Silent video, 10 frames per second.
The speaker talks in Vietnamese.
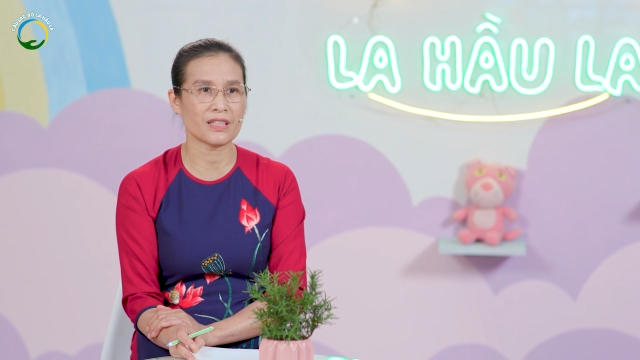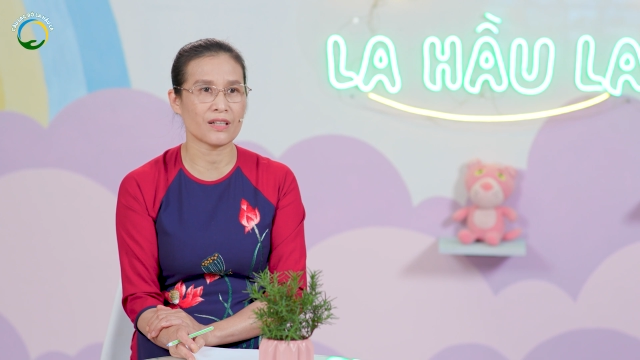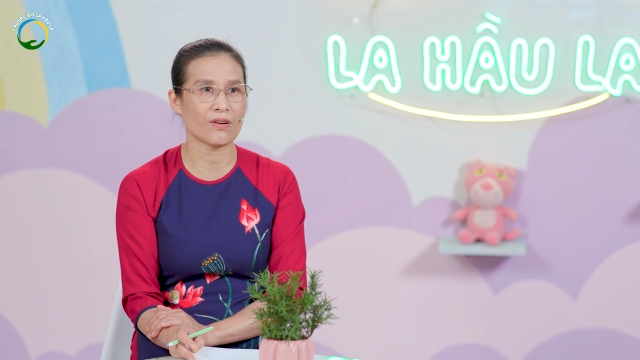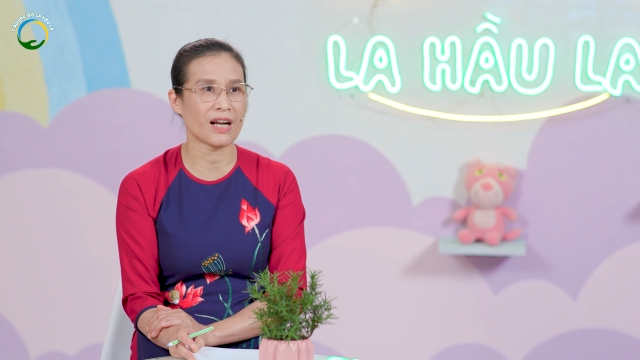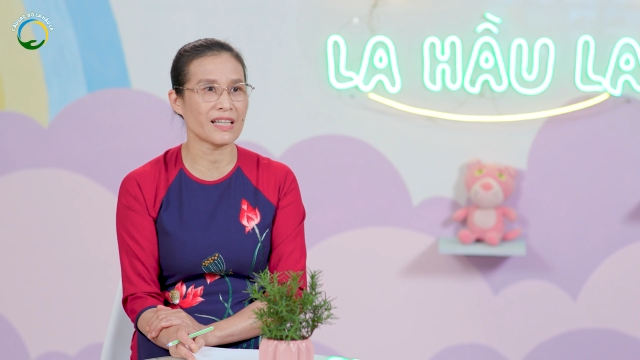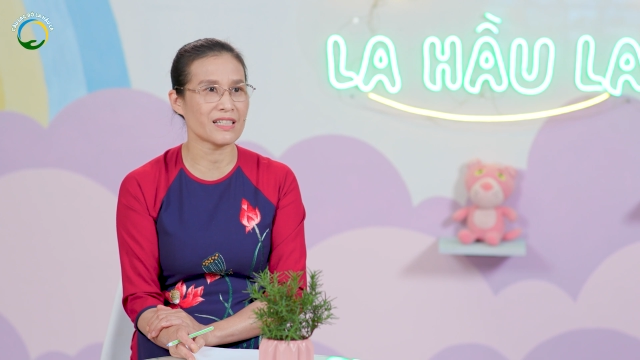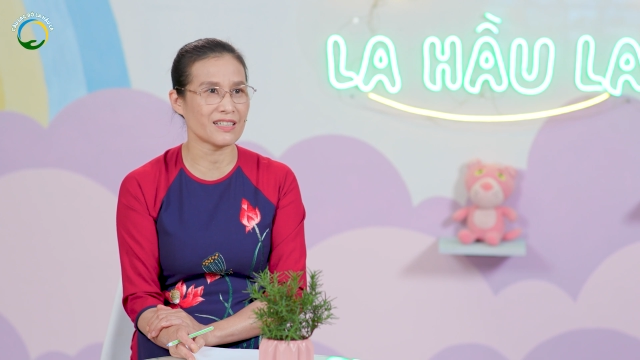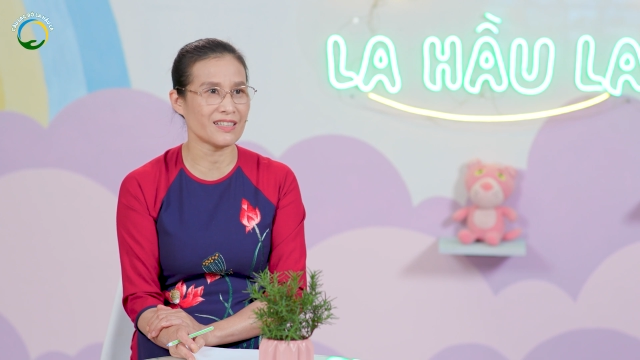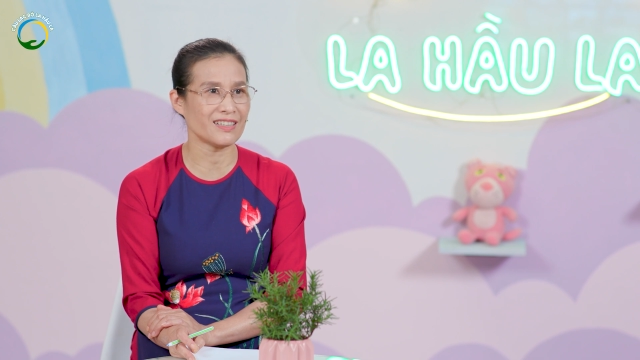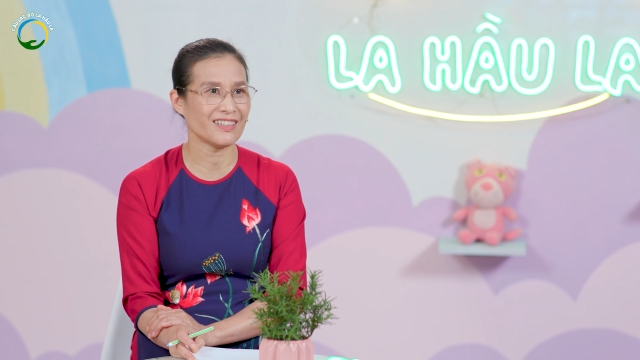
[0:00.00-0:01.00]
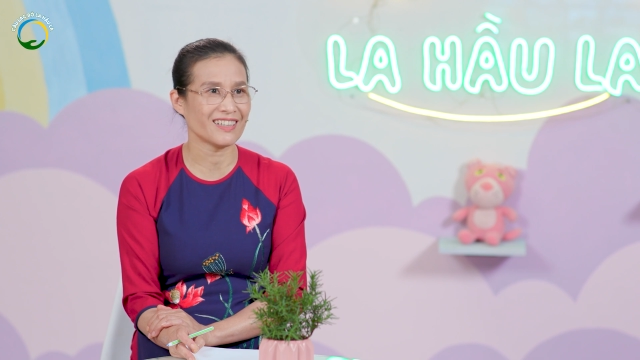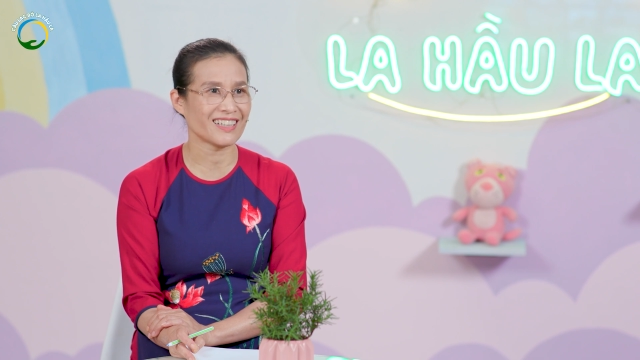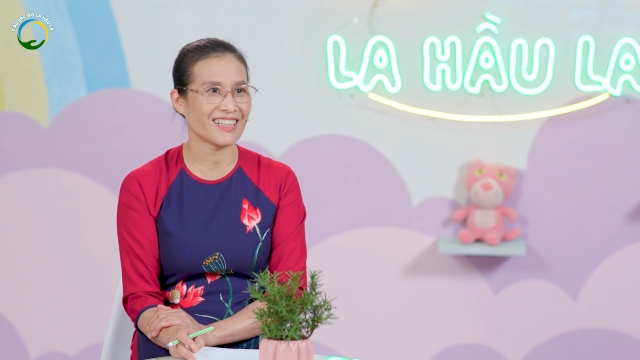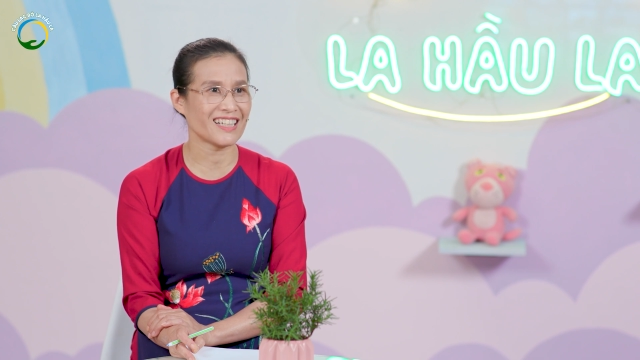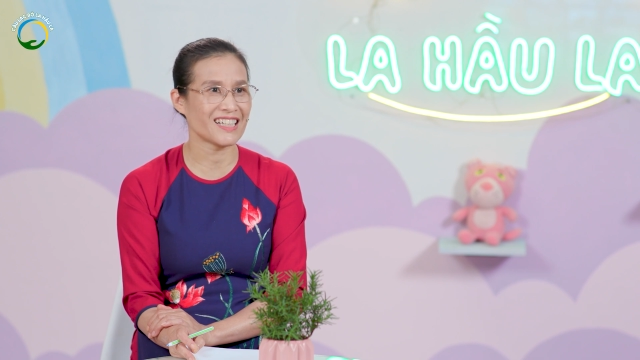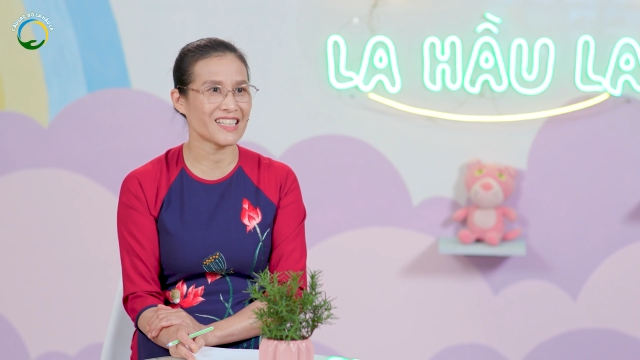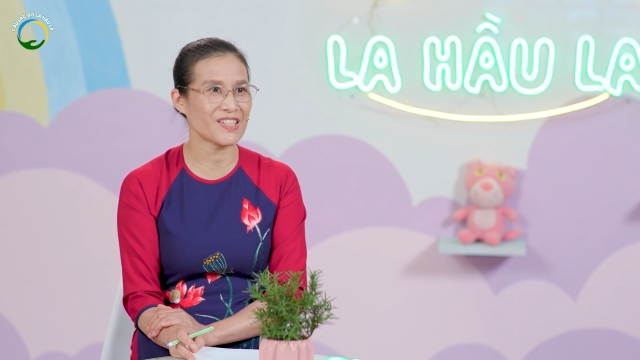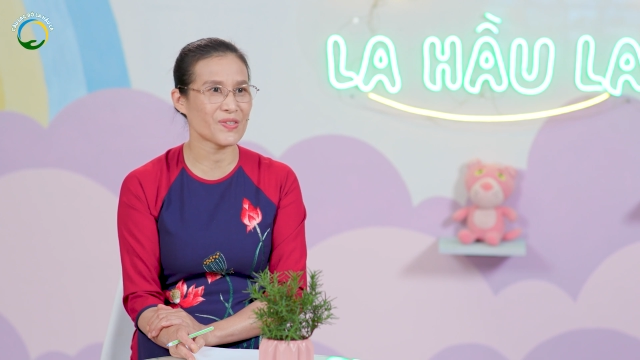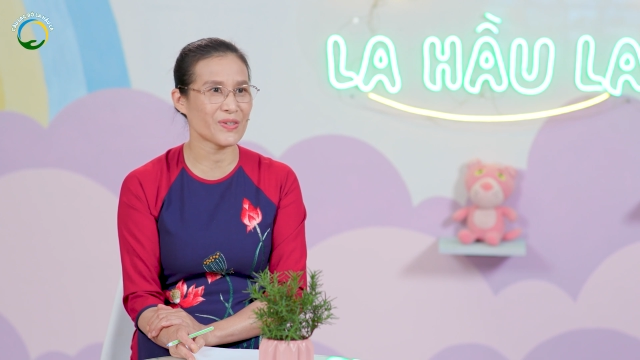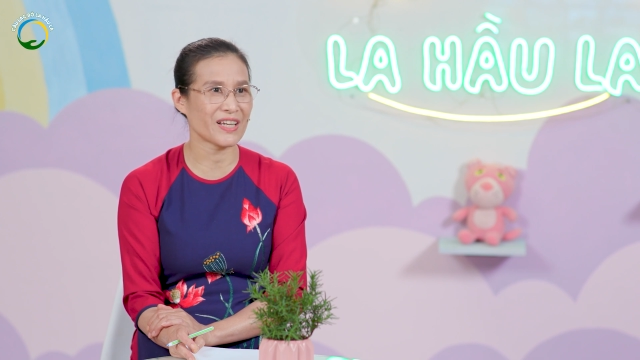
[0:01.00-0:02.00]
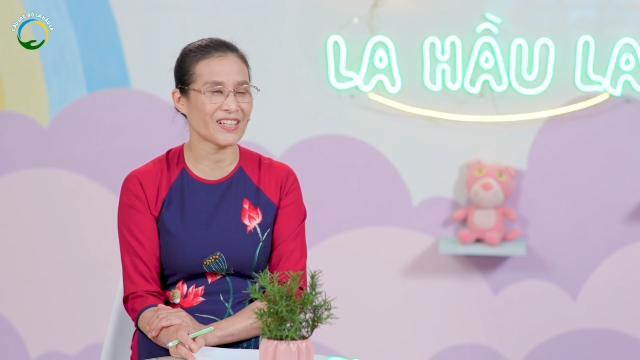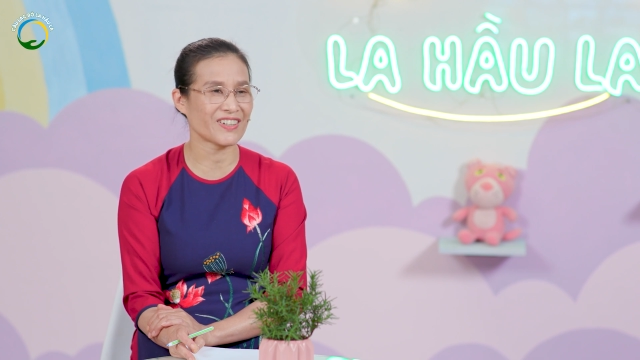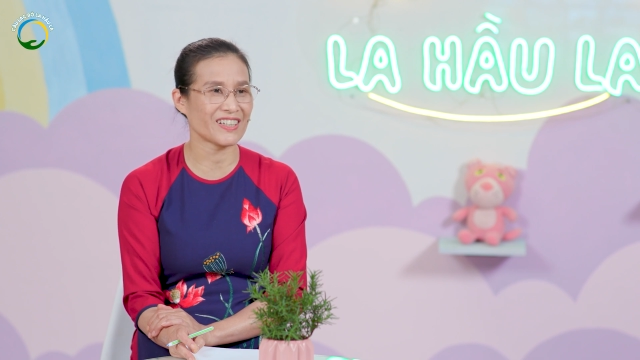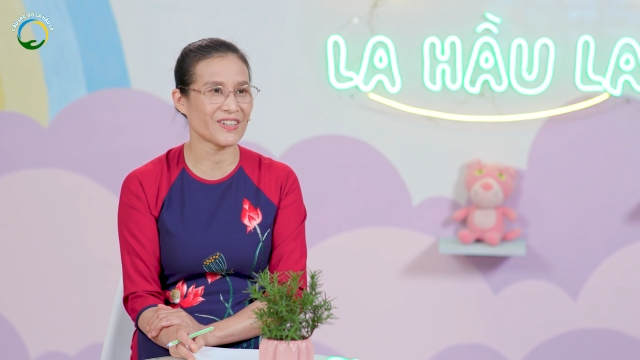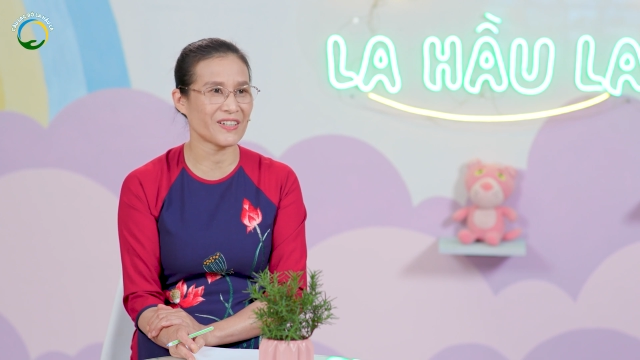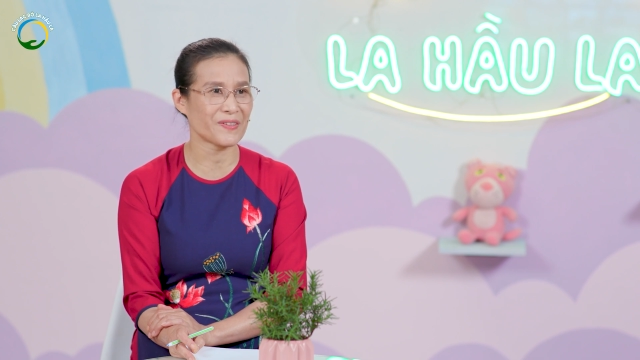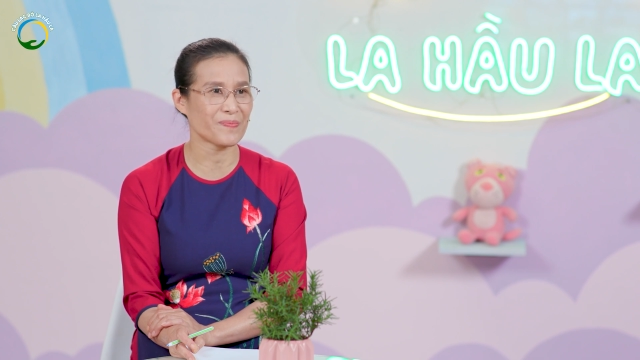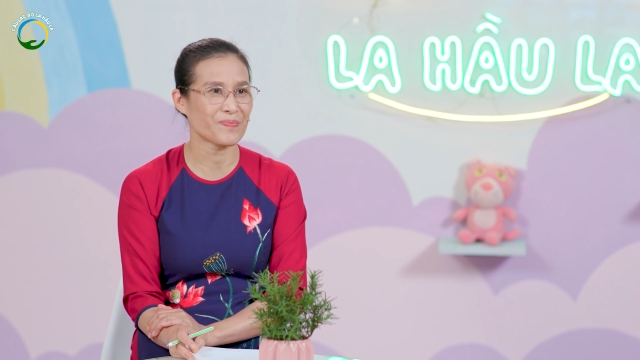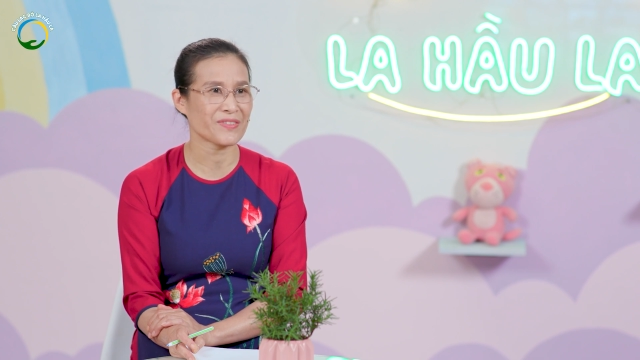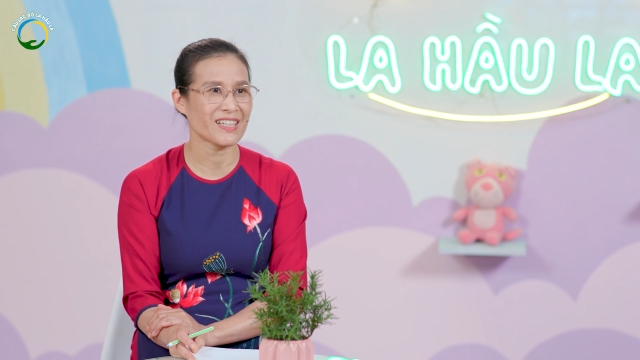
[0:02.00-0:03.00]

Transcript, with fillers: chỉ có hai chữ. Cái đấy là nhân duyên, con hiểu không?